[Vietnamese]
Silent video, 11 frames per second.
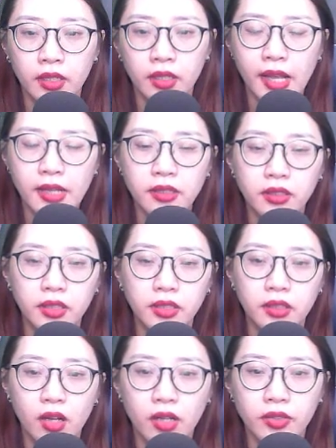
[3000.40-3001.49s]
Các người
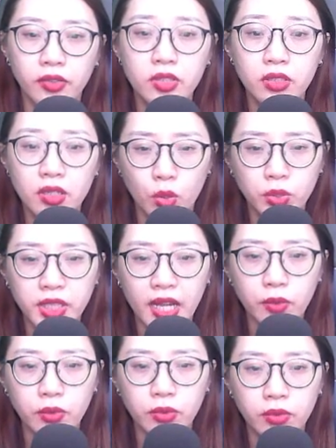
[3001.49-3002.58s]
còn chưa có ngủ
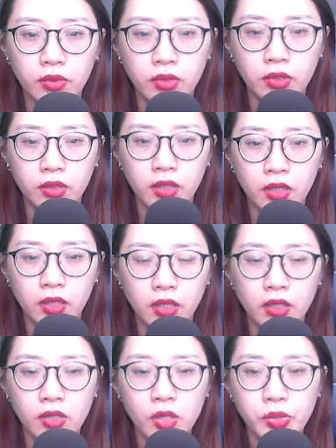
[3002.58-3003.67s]
sao?
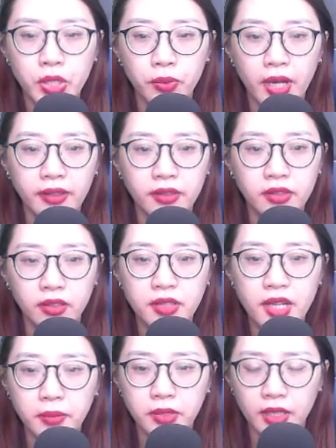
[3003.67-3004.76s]
Lúc Triệu Hằng nửa
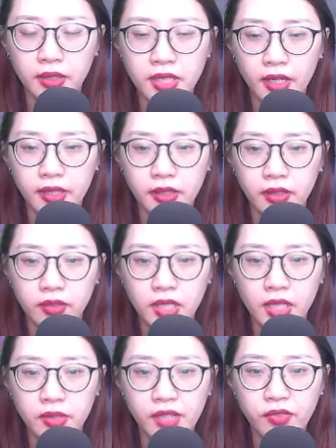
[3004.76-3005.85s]
đêm tỉnh dậy,
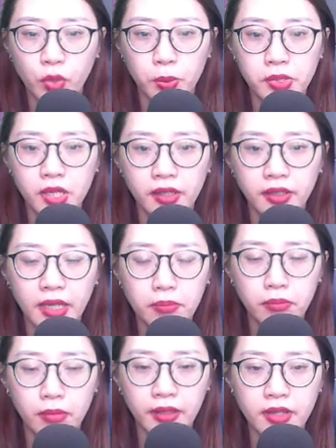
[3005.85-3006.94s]
nhìn giấy vụn rơi khắp
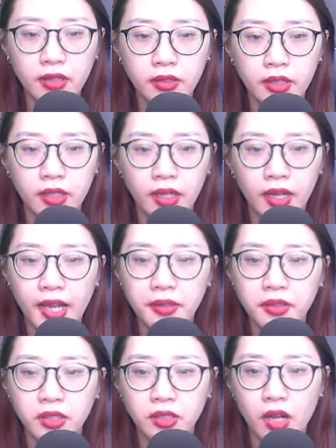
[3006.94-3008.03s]
mặt đất, hai
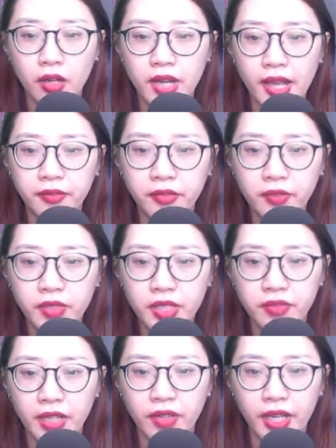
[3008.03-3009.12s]
người còn đang viết viết
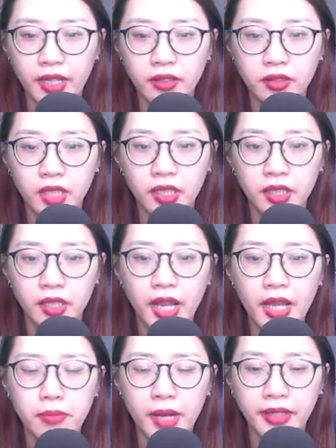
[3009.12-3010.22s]
vẽ vẽ thì
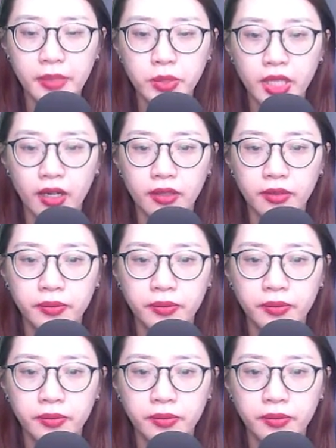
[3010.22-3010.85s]
nét mặt khiếp sợ.